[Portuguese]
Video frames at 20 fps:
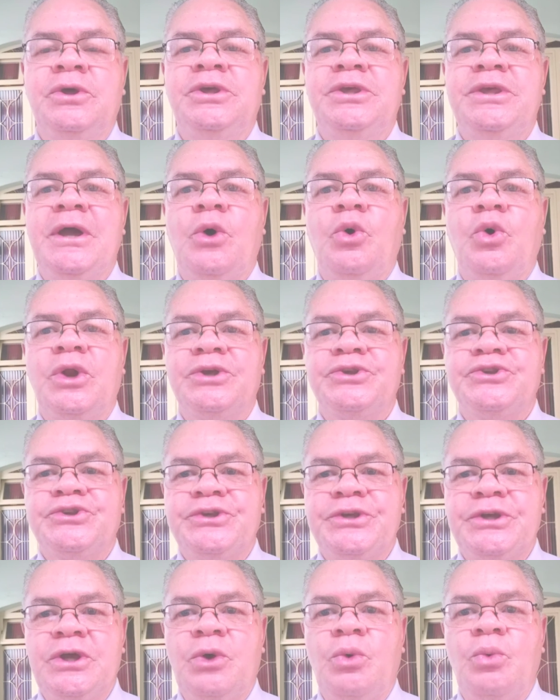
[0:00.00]
E a
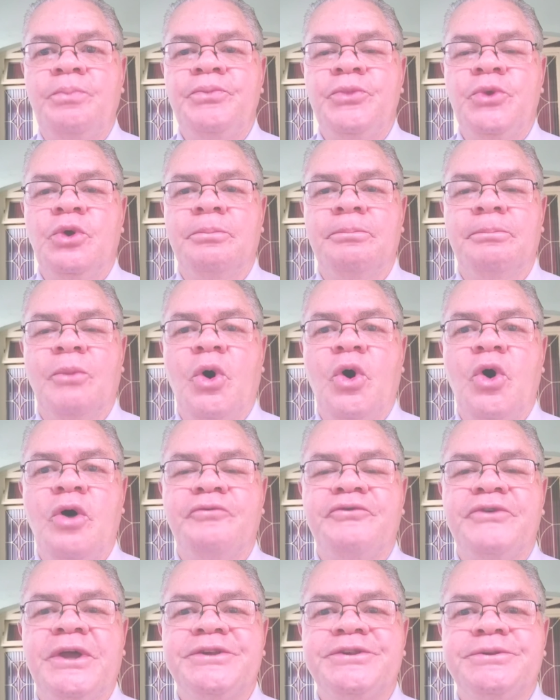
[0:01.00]
oração
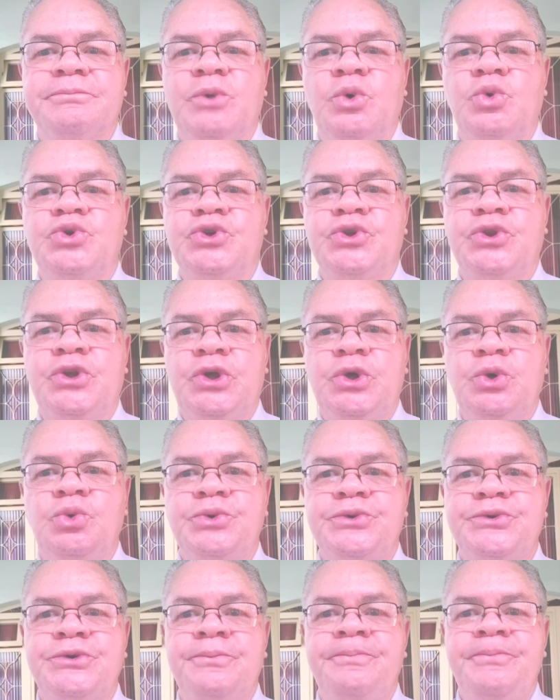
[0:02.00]
move as mãos de
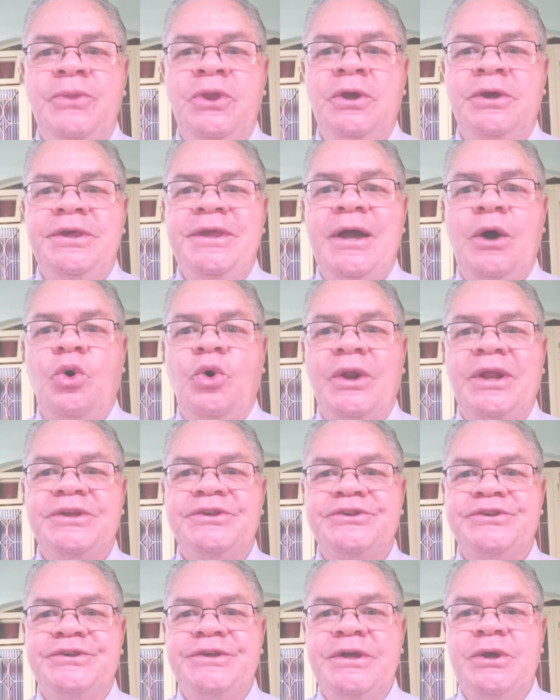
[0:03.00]
Deus e a
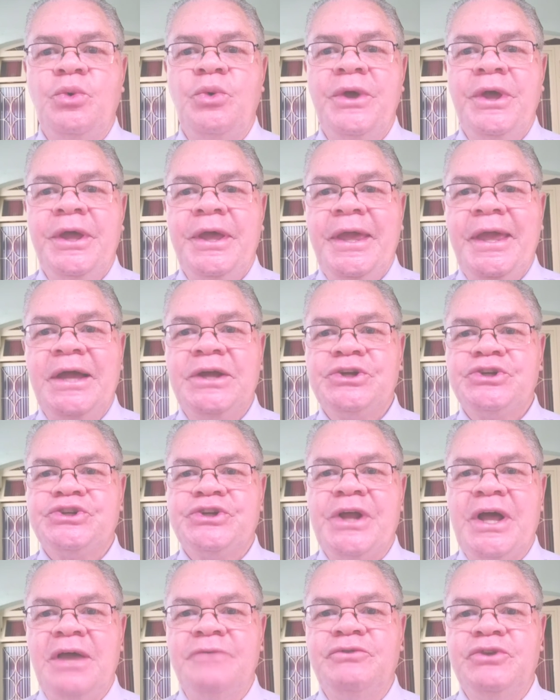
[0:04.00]
oração é a
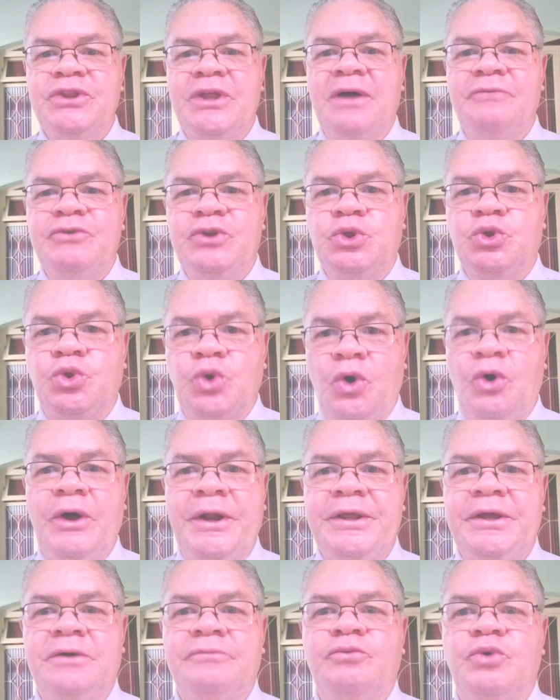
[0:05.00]
chave da
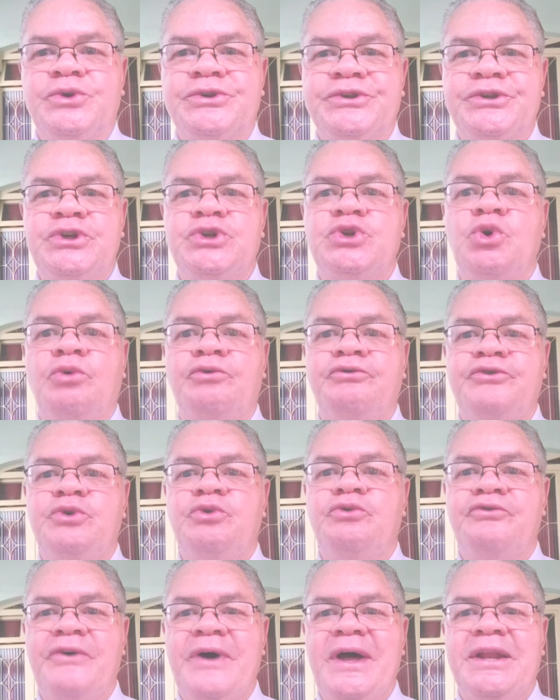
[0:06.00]
vitória. Você já
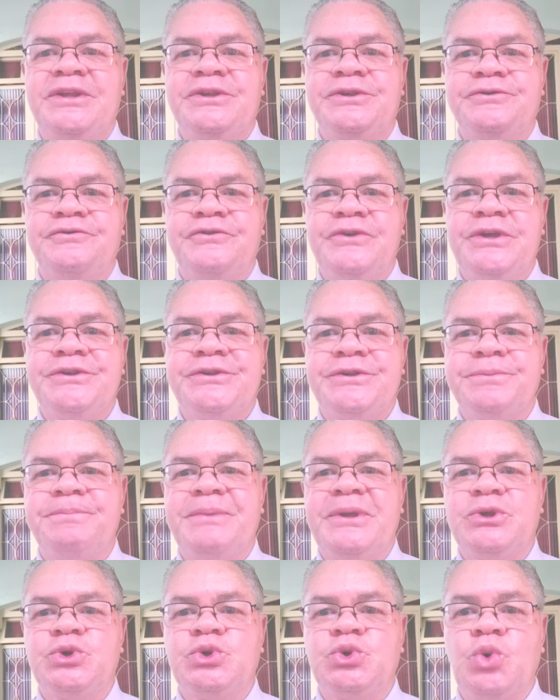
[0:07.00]
ouviu várias vezes
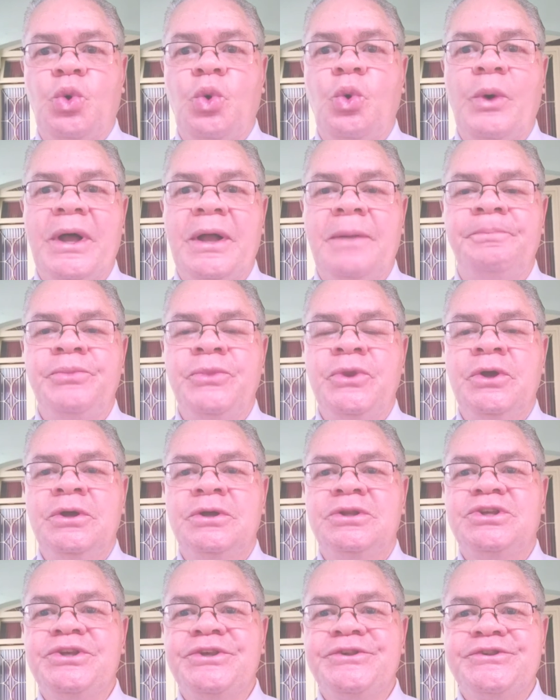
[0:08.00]
pessoa
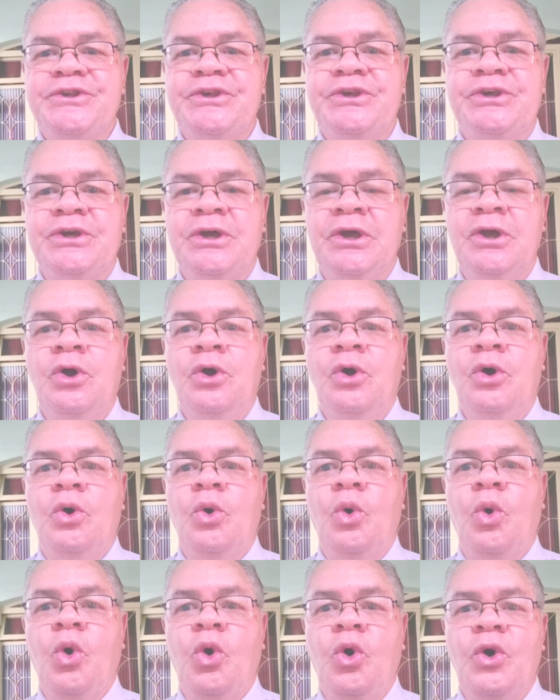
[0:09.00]
dizer:
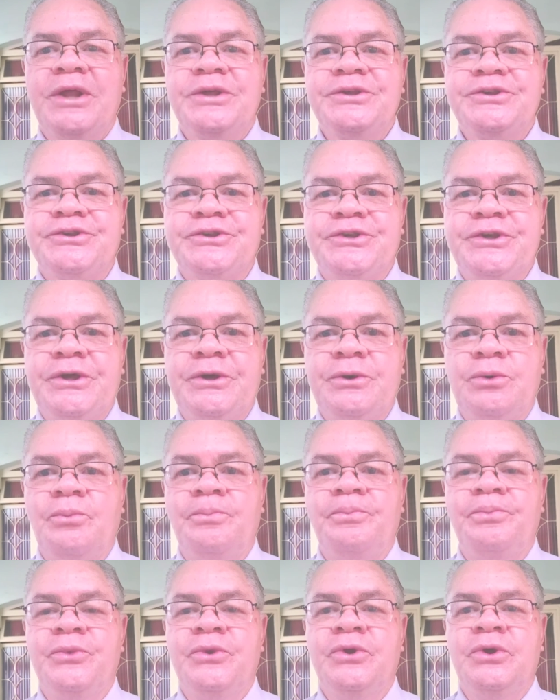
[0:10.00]

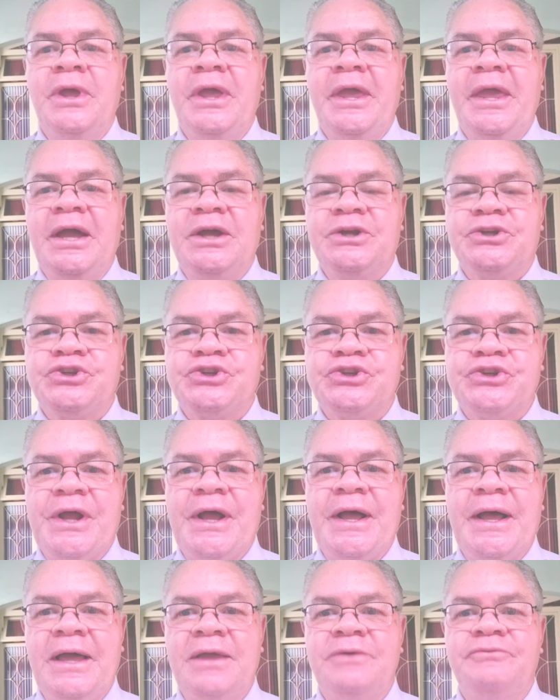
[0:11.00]
oração é a
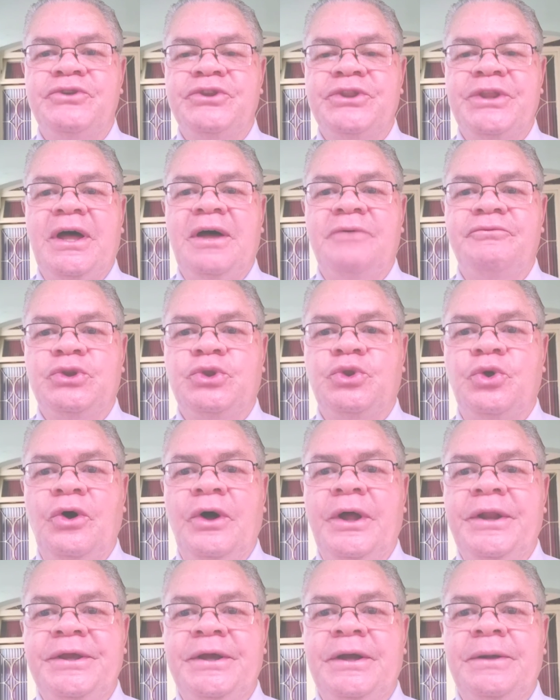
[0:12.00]
chave da
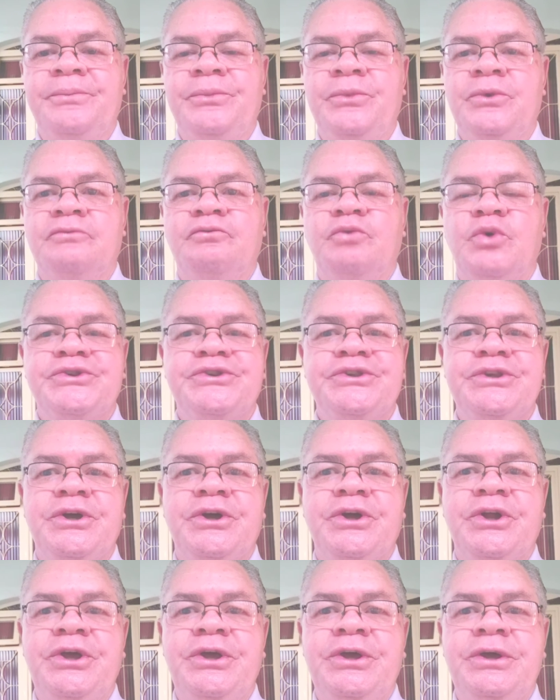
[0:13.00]
vitória. Você
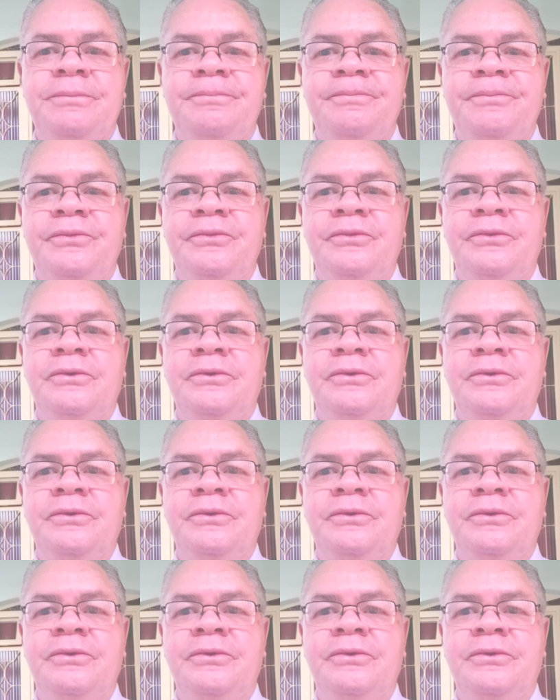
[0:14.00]
crê?